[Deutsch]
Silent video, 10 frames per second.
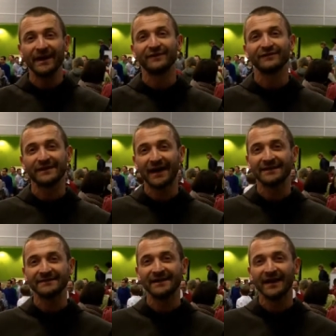helfen
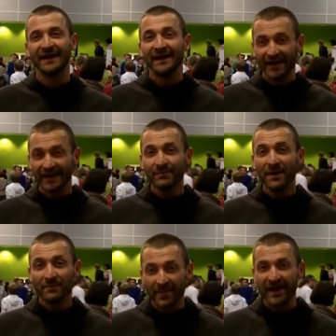kann, immer
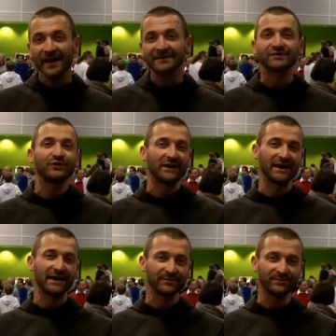mehr zu
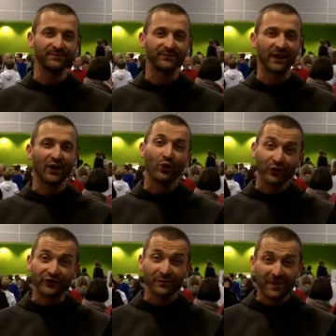erleben
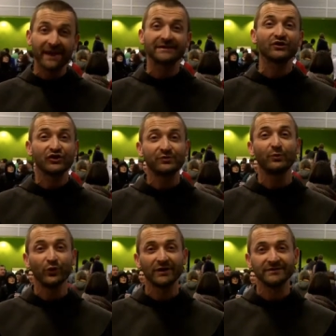und mehr zu
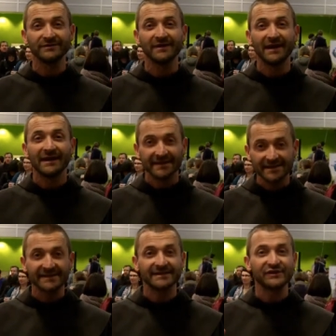spüren,
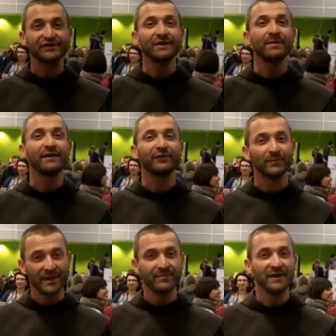dass diese Stimme
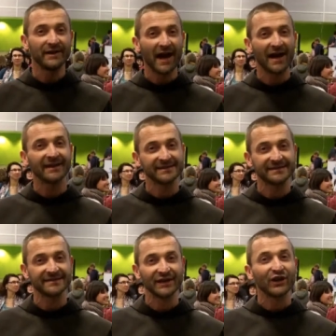vom Himmel da
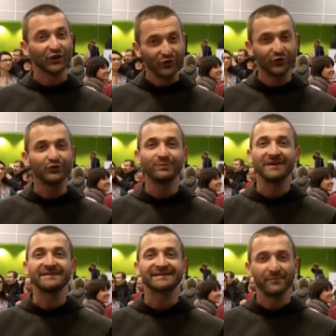ist, du
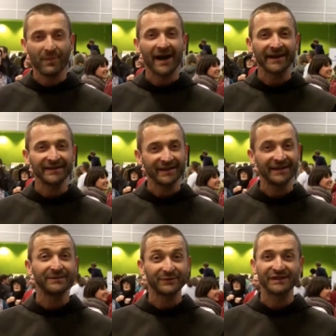bist mein
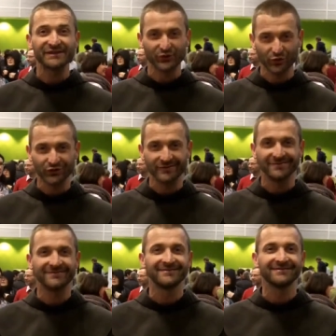geliebter Sohn.